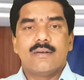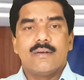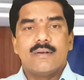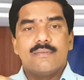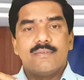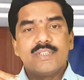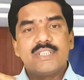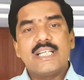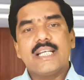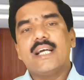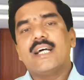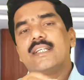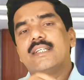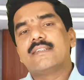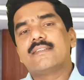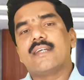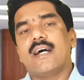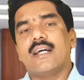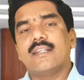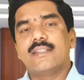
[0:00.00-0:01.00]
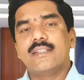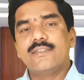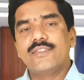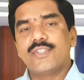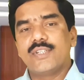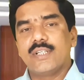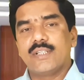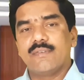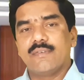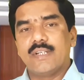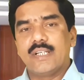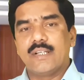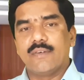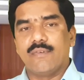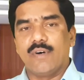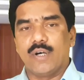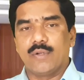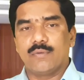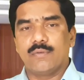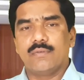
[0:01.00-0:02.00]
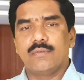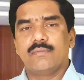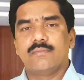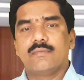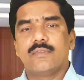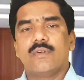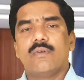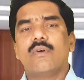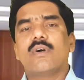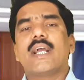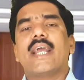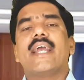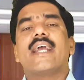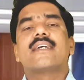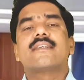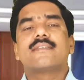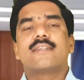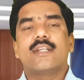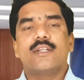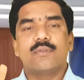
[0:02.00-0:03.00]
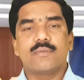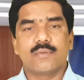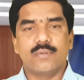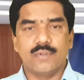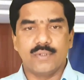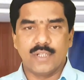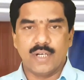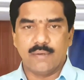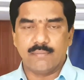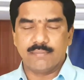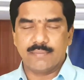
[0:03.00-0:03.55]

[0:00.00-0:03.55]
విజయాన్ని సాధించినటువంటి వారు ఒక ఎక్స్ అనుకుందాం